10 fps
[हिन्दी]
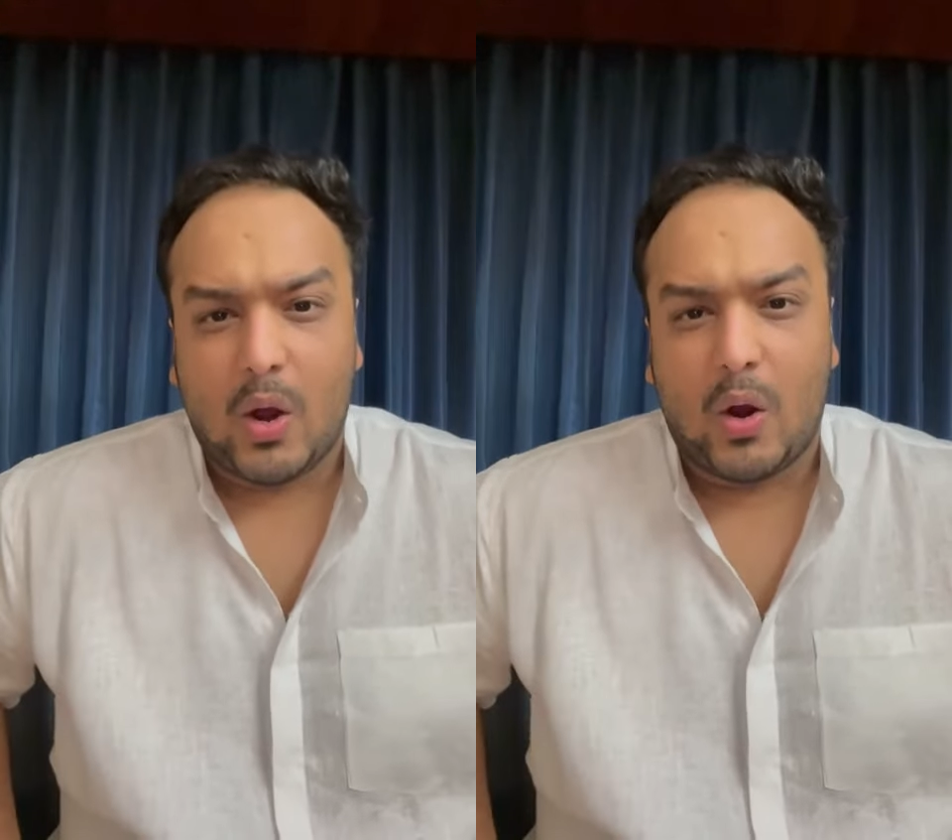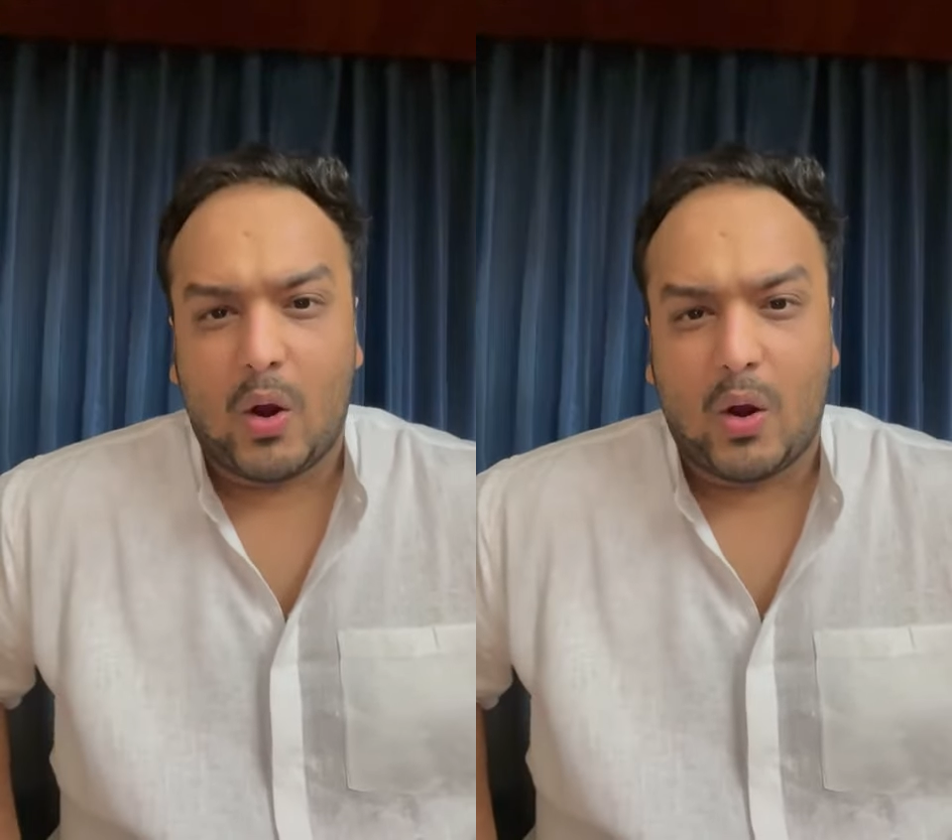
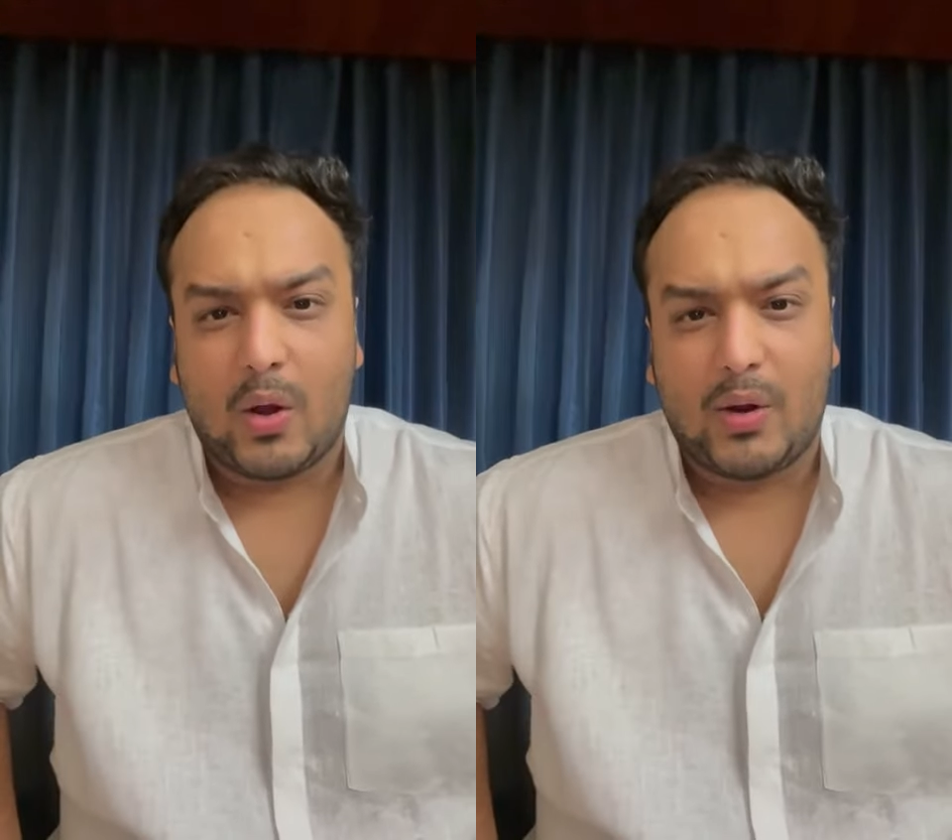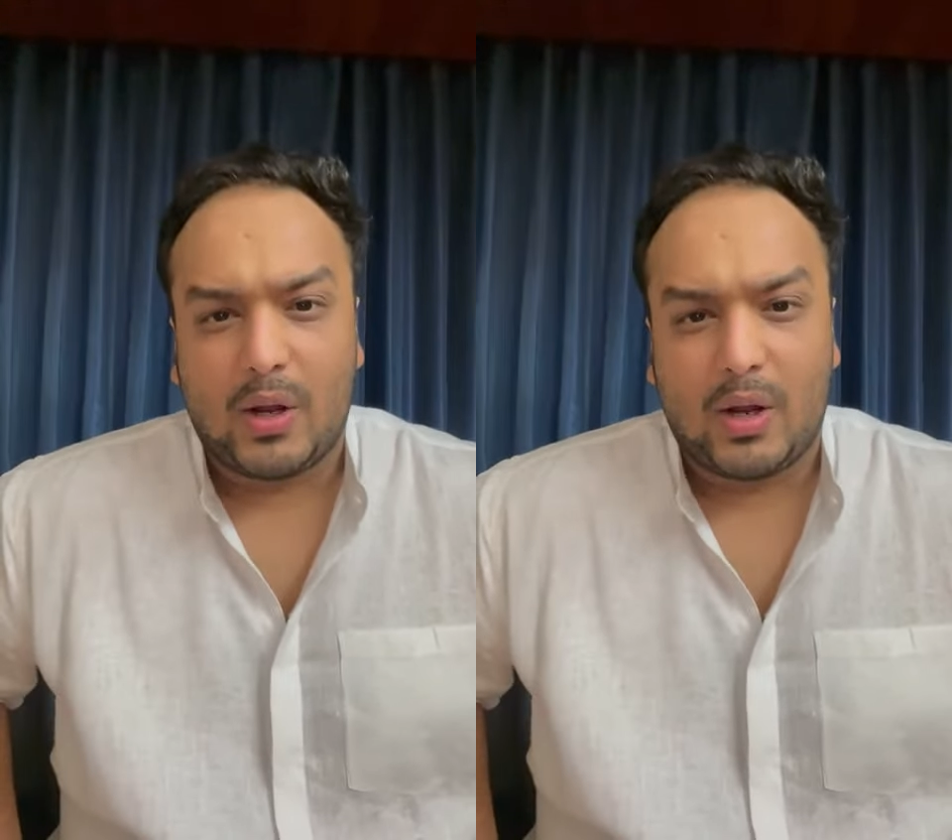
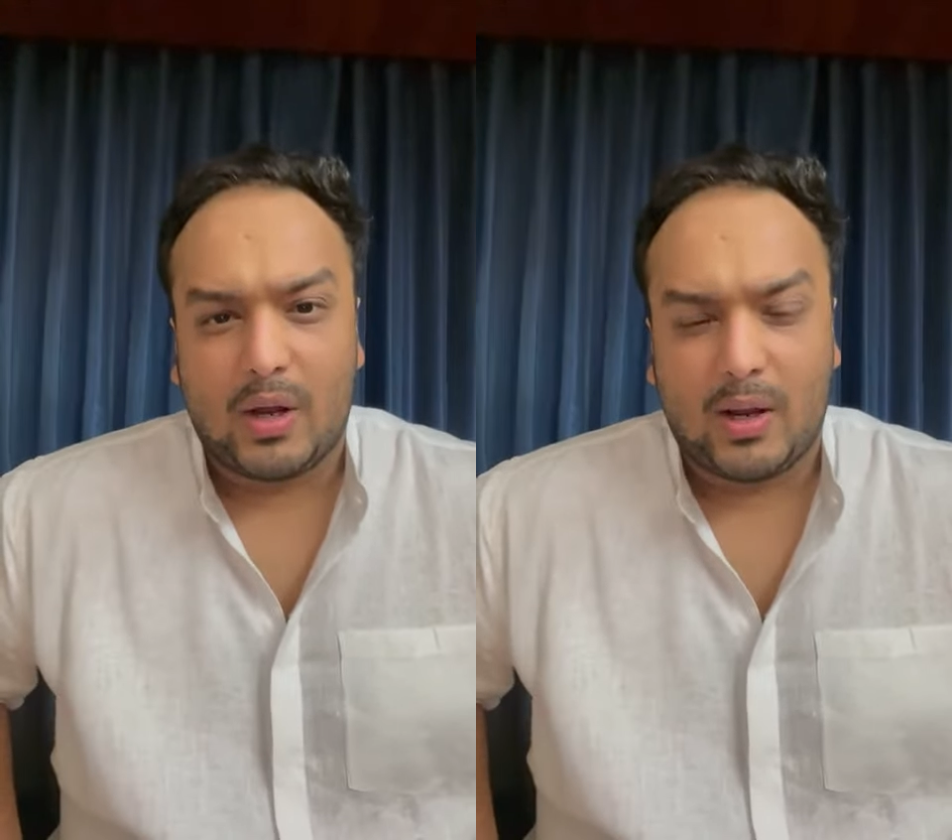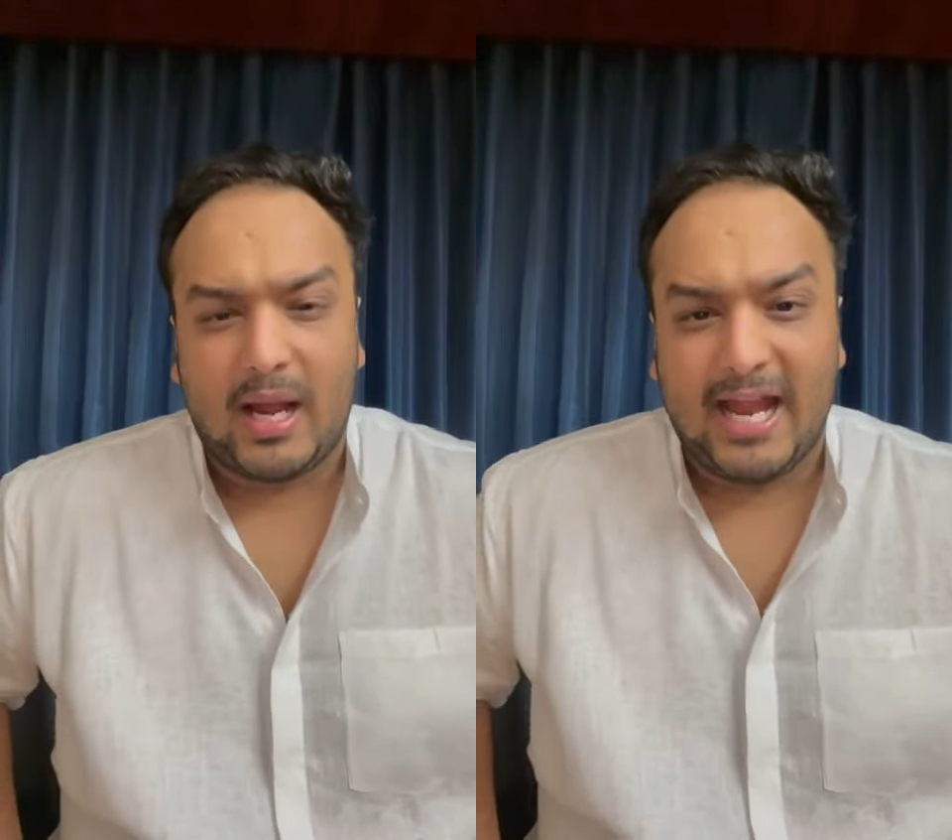
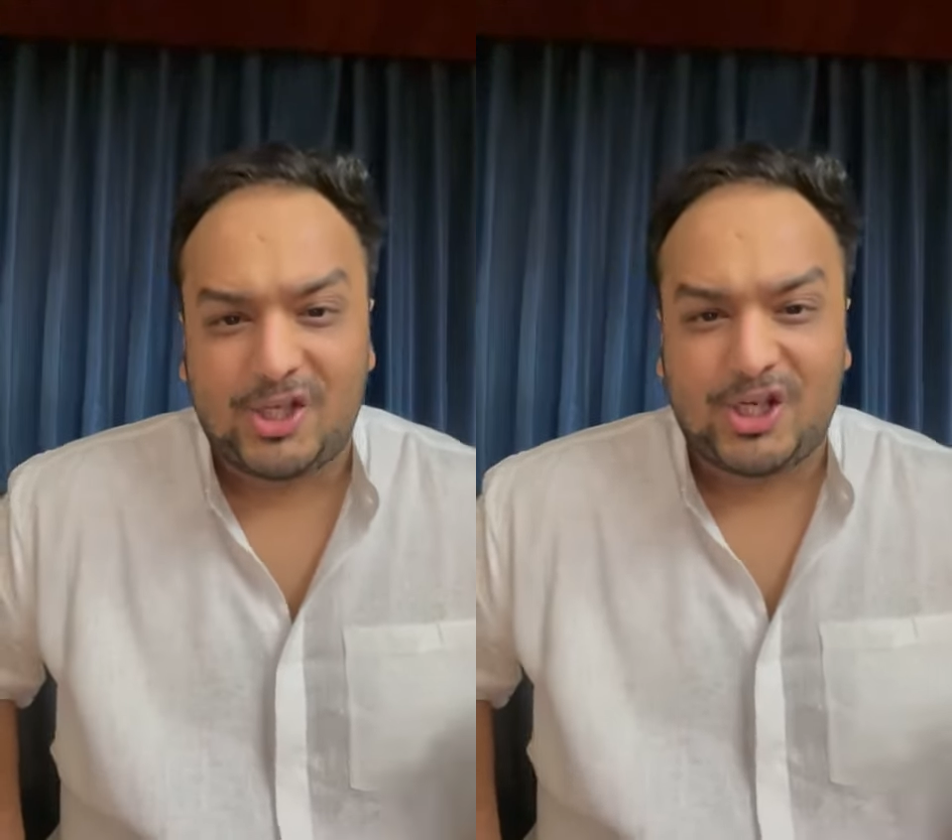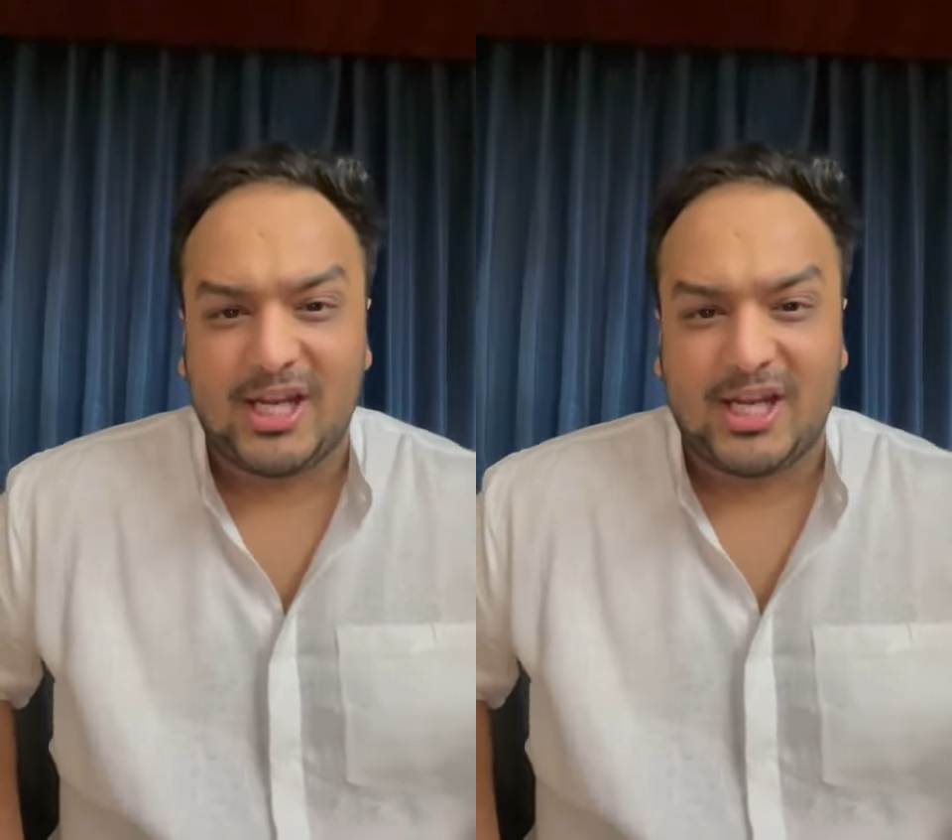और एच